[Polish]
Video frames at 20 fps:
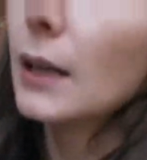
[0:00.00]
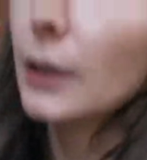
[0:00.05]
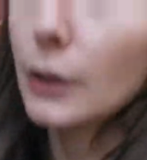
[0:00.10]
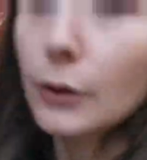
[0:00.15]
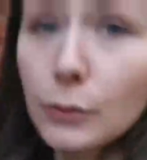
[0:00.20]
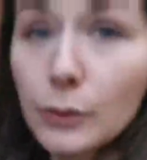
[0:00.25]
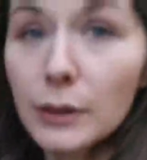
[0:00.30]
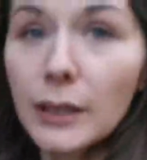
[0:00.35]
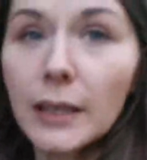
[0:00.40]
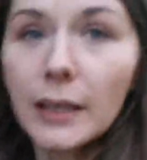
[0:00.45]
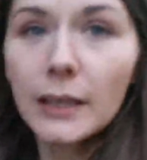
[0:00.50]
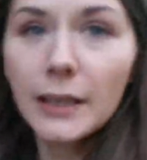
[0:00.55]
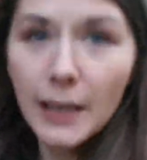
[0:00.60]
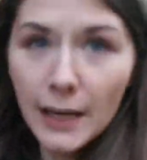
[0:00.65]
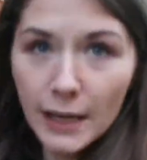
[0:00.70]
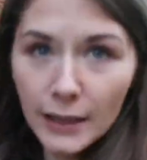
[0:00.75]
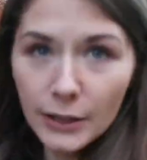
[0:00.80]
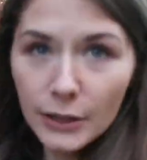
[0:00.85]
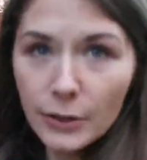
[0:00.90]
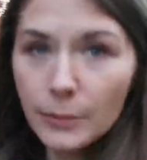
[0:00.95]
I tutaj jak
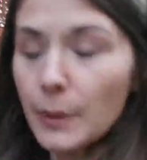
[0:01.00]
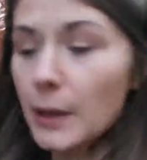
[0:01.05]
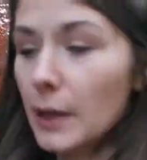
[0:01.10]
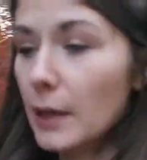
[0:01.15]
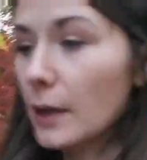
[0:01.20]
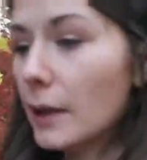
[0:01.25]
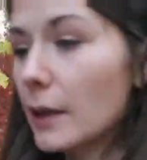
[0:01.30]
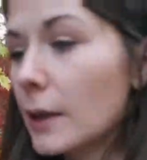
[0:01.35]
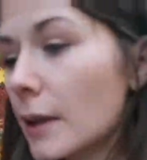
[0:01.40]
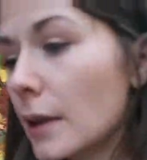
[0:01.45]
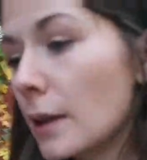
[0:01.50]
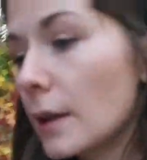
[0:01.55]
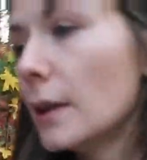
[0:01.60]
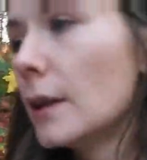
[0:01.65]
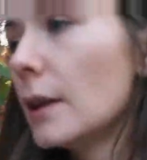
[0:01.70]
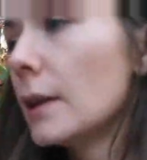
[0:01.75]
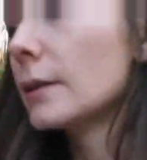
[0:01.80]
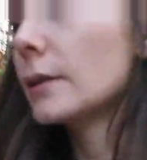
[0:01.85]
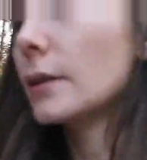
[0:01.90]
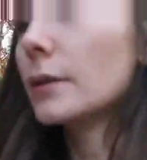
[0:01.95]
jechaliśmy,
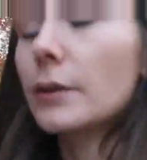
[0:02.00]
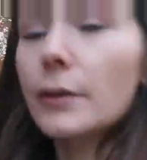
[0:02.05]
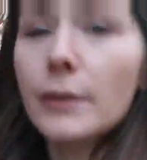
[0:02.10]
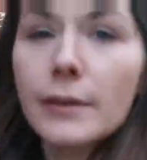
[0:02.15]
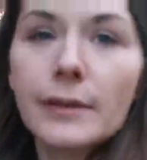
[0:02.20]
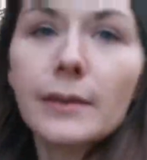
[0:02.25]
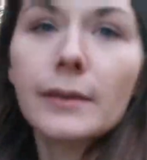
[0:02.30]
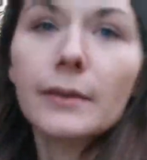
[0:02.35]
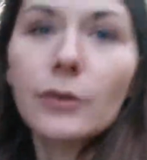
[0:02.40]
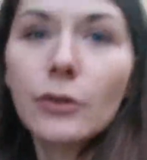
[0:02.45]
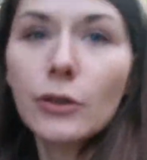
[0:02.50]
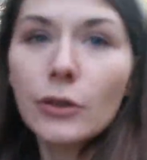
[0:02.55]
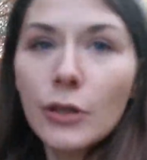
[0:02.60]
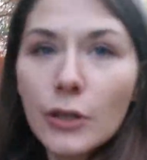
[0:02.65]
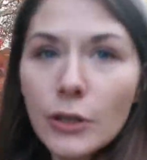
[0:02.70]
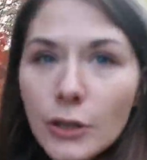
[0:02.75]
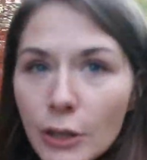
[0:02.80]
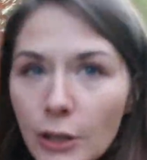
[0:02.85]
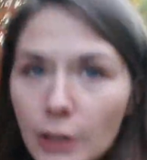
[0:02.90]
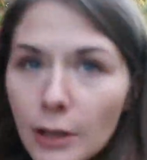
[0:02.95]
no to jest
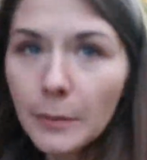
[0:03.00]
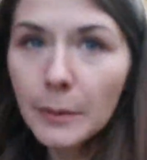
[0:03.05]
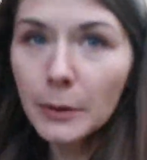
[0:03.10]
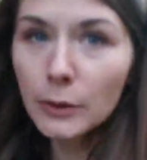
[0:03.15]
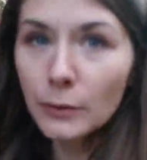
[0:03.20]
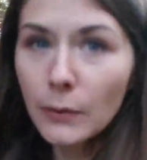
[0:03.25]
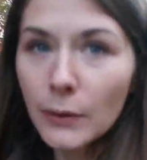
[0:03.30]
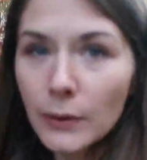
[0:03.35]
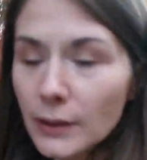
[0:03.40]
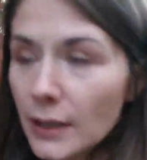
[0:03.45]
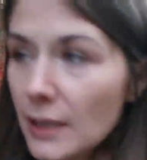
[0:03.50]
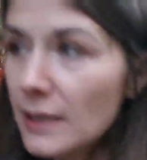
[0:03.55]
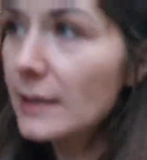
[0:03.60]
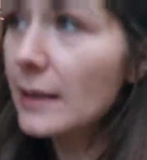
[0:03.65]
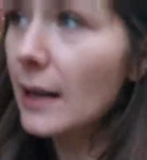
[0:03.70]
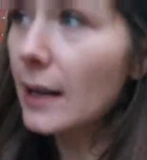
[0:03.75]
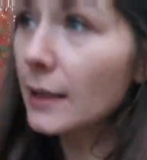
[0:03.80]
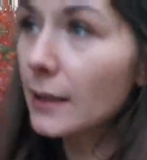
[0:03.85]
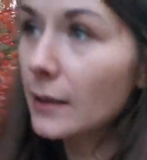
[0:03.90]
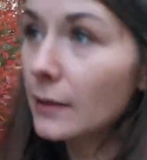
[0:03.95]
30 km od nas,
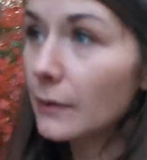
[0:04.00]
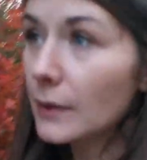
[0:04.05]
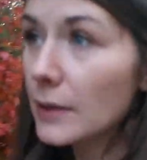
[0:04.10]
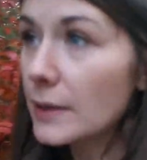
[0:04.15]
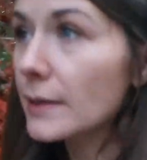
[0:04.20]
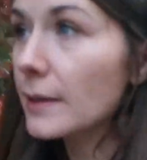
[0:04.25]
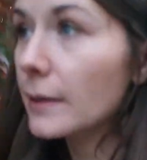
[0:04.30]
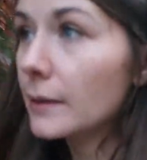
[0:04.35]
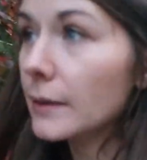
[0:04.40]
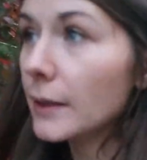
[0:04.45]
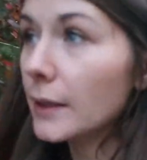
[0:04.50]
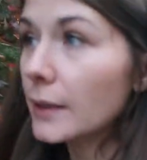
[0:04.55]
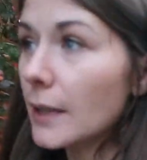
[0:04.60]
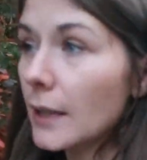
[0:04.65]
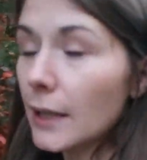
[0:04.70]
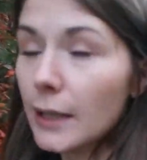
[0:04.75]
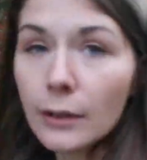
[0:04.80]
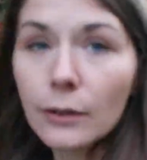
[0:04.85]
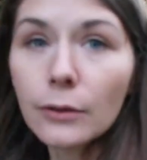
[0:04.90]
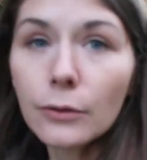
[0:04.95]
tak? Więc
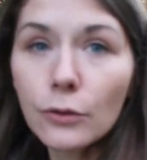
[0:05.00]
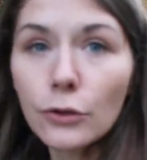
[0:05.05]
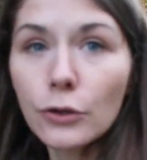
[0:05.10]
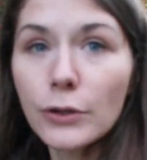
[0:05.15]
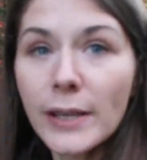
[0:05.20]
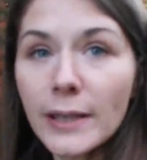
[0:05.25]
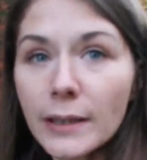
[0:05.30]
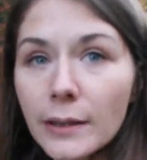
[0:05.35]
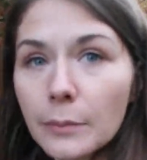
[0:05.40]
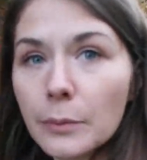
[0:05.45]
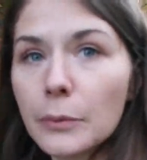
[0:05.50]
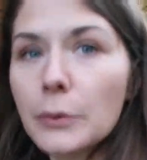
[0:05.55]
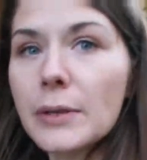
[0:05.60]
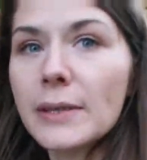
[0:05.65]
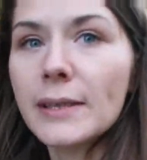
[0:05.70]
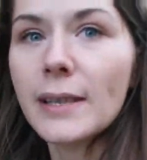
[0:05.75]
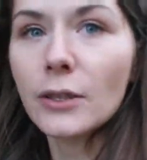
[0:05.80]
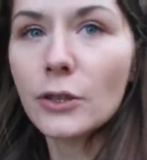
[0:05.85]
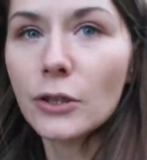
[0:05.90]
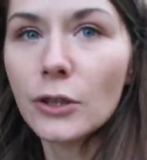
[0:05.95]
niedaleko. Już ceny były
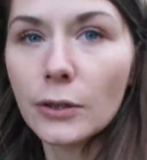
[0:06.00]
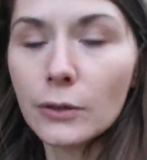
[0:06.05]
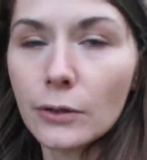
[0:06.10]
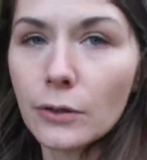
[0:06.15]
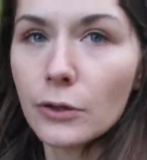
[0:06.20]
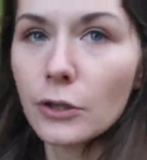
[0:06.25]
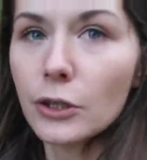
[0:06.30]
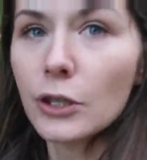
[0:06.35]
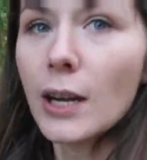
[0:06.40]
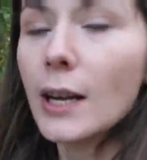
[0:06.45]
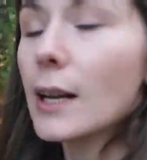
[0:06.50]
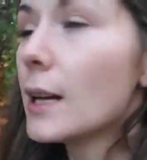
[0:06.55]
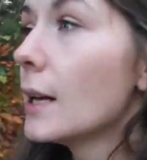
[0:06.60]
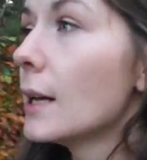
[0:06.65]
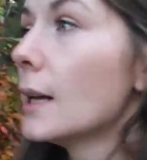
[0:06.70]
znacznie droższe,